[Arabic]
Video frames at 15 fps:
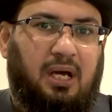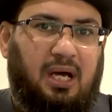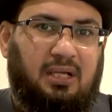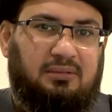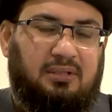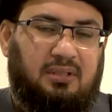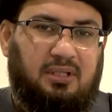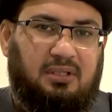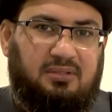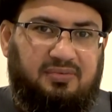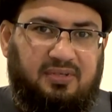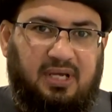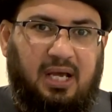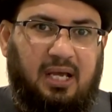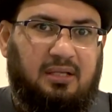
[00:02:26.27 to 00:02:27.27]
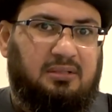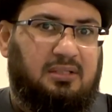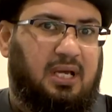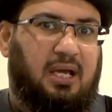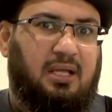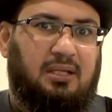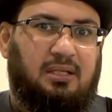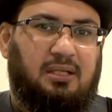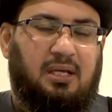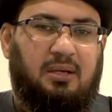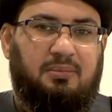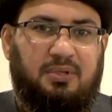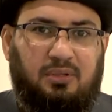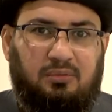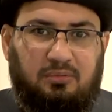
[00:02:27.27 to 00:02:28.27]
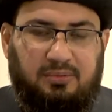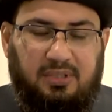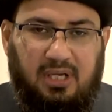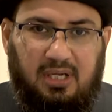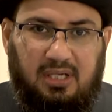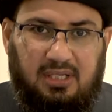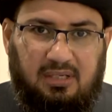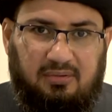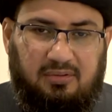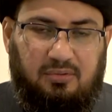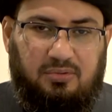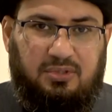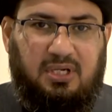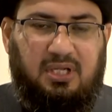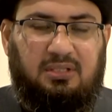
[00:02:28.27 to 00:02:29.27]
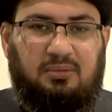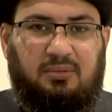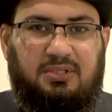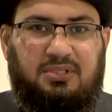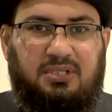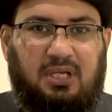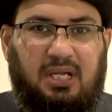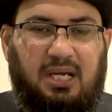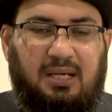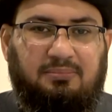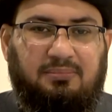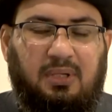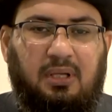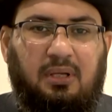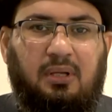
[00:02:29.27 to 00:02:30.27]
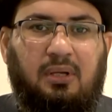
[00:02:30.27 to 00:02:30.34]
حدثت في عهد علي أمير المؤمنين عليه أفضل الصلاة والسلام